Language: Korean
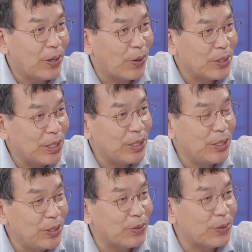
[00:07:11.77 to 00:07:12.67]
어디
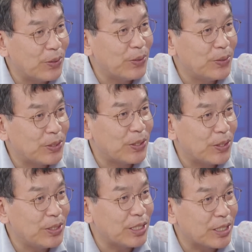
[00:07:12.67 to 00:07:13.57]
이거 요,
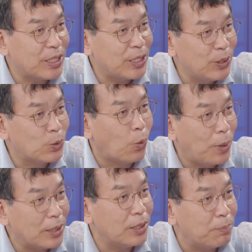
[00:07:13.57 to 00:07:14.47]
저 이제 큰
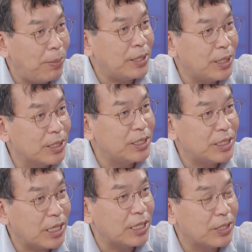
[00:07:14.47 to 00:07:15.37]
도박을 배팅을
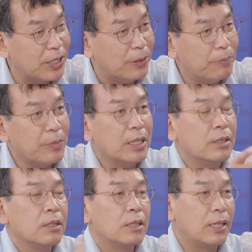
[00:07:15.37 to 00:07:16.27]
시작한 거야.
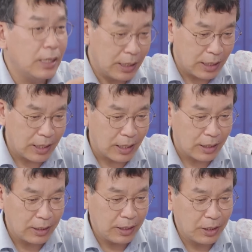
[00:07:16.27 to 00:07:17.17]
그러니까
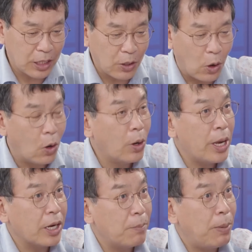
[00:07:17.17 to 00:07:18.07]
네. 이렇게
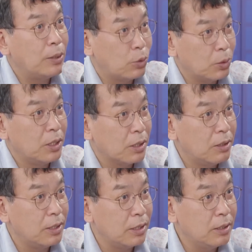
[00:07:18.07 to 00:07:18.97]
거액의 판돈이
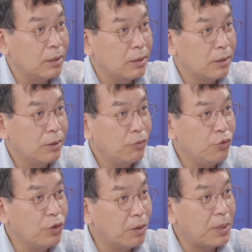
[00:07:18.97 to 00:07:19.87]
걸린 하...
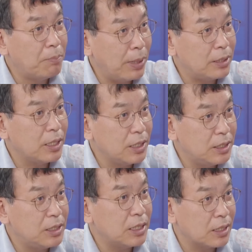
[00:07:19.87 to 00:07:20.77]
위험한 배팅이
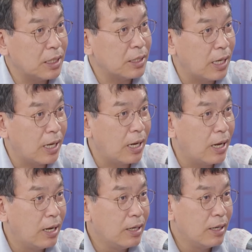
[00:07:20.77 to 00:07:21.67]
시작됐다.
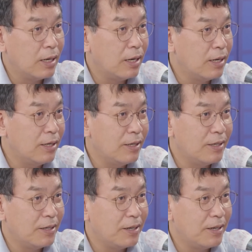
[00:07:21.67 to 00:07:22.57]
어? 야
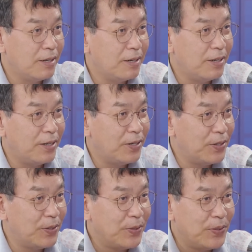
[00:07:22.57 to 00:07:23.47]
이거
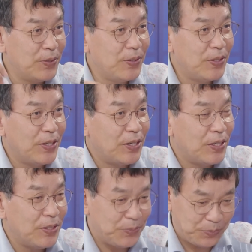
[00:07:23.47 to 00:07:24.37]

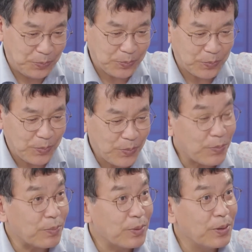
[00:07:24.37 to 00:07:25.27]
어휴, 듣고
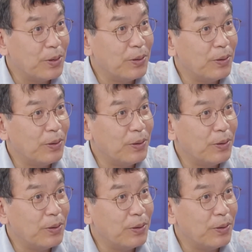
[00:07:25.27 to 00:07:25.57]
보니까 좀 음.